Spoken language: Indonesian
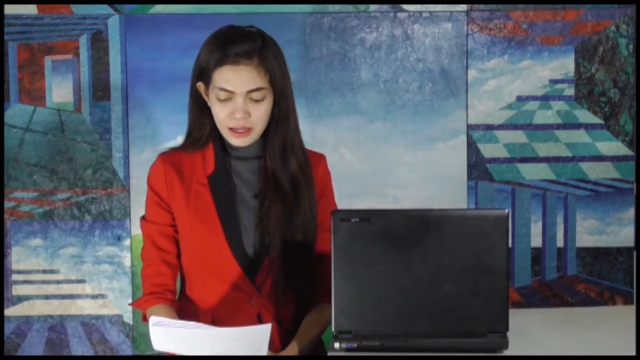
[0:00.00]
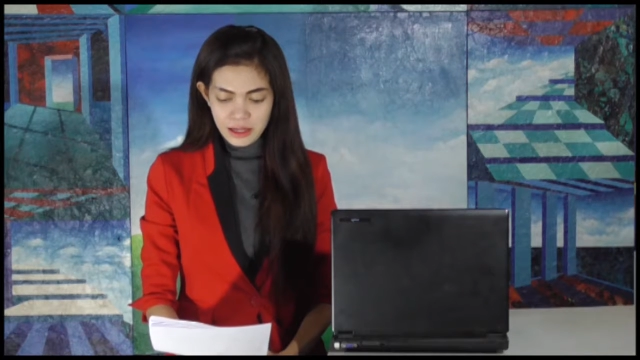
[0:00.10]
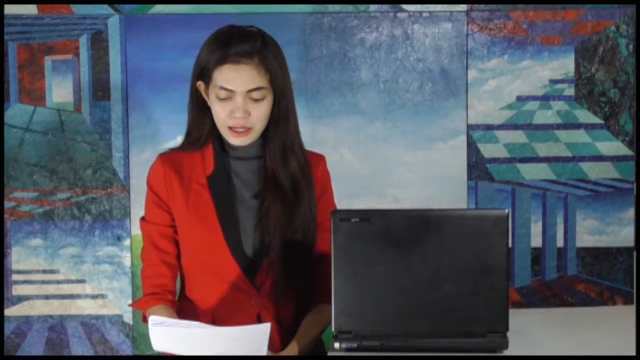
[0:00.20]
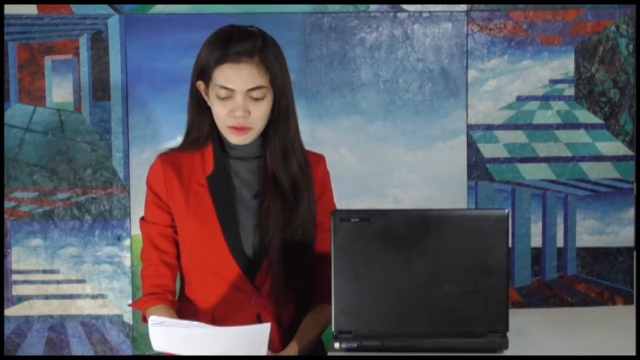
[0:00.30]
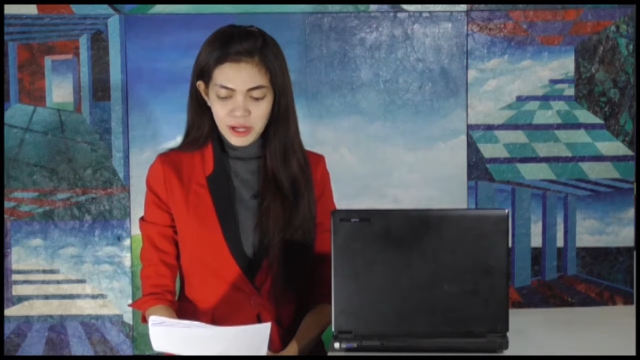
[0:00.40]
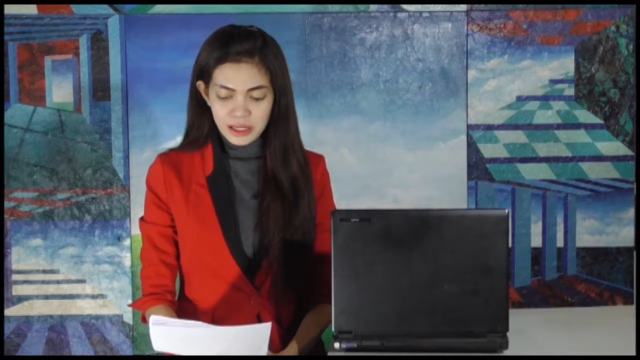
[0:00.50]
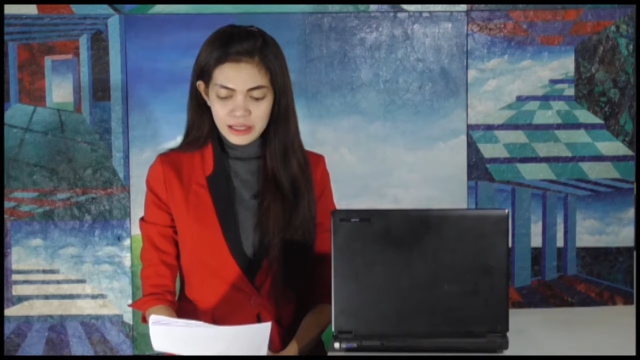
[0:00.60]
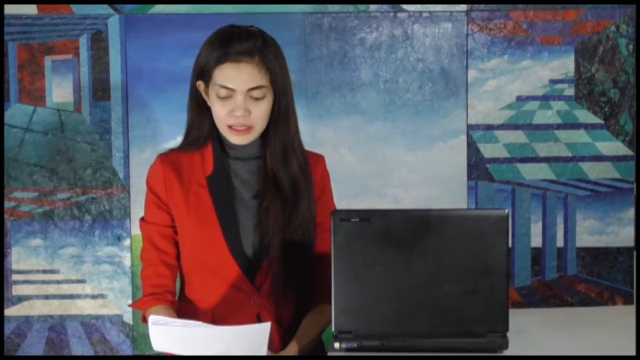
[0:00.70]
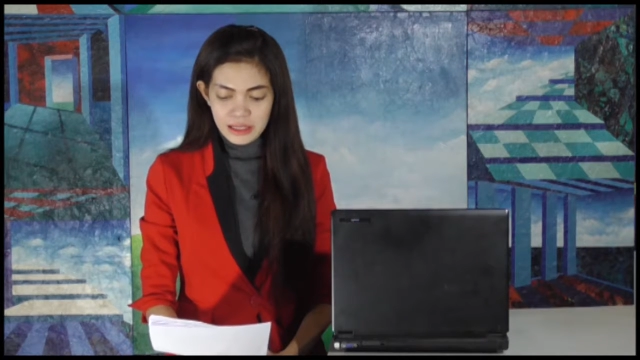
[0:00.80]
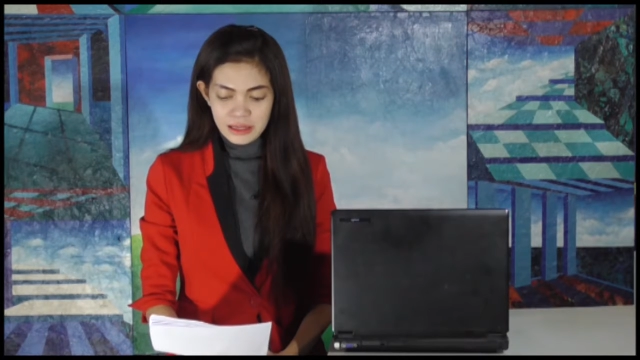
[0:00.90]
Dengan
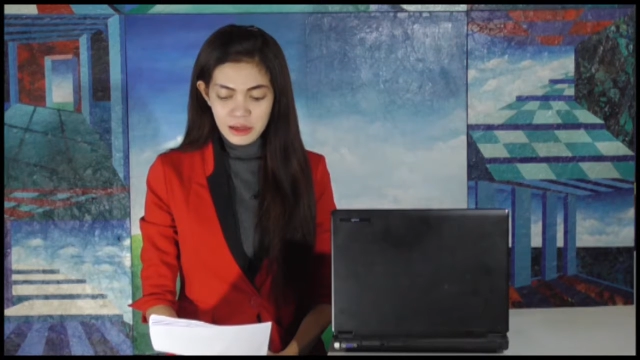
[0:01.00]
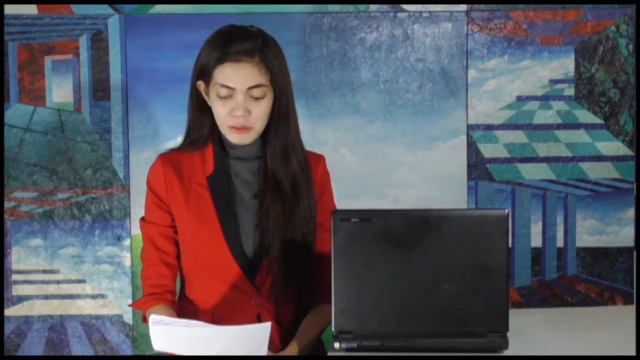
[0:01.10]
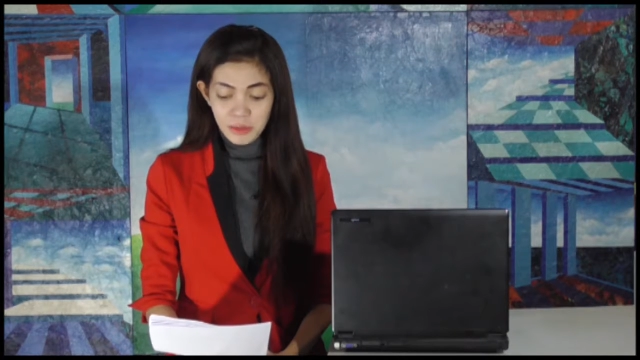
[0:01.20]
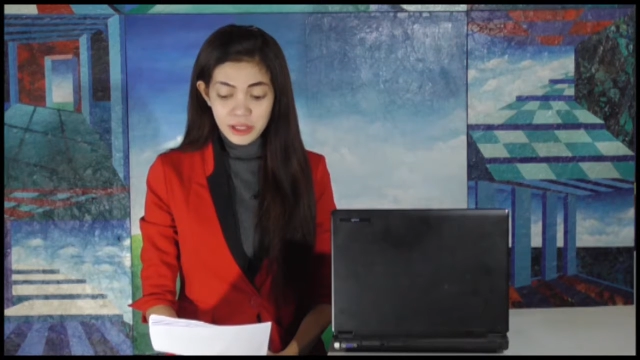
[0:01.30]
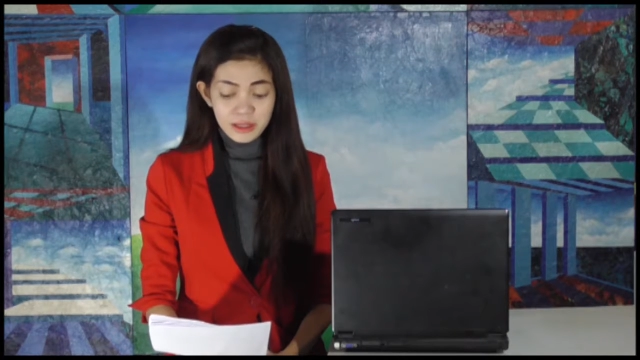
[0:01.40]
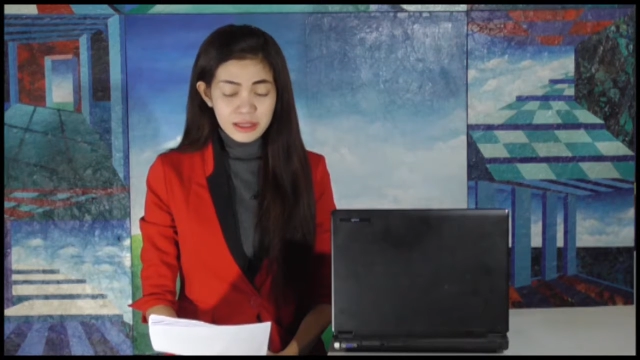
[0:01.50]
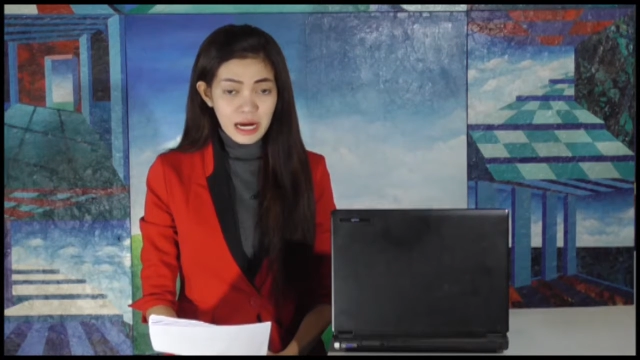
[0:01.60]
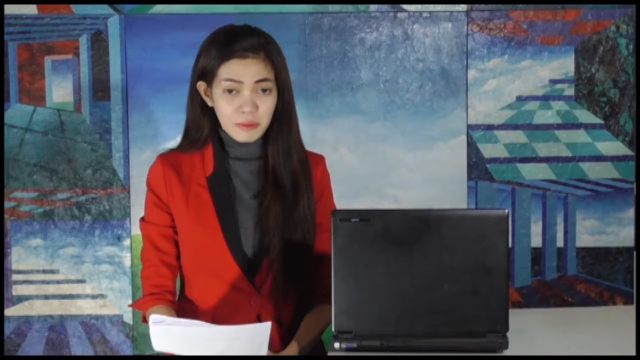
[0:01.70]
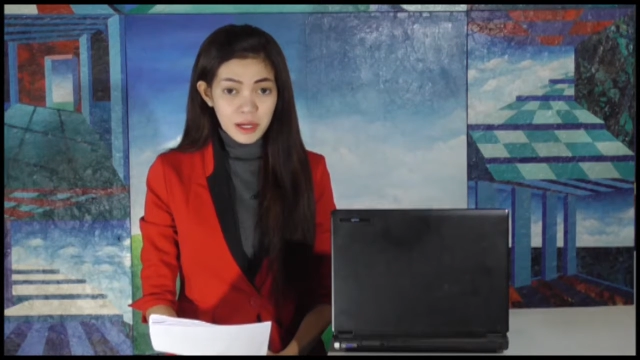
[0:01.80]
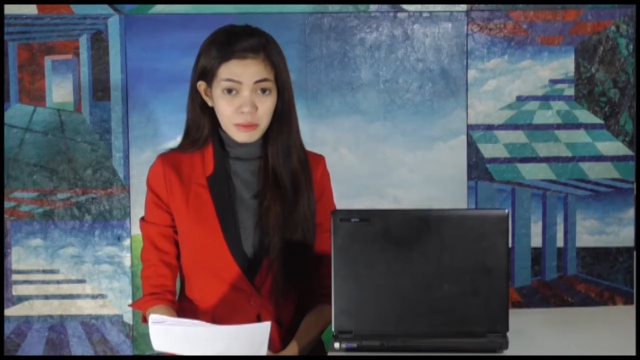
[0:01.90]
dibagi tim
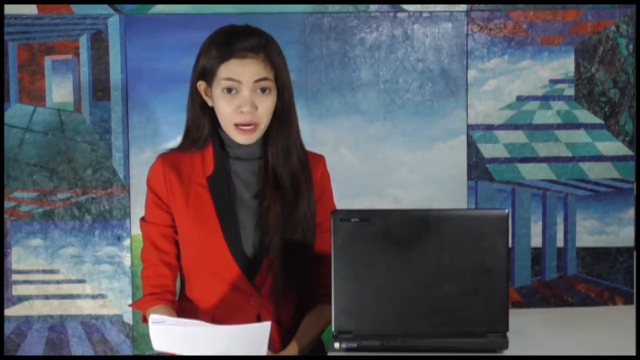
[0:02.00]
penyergap,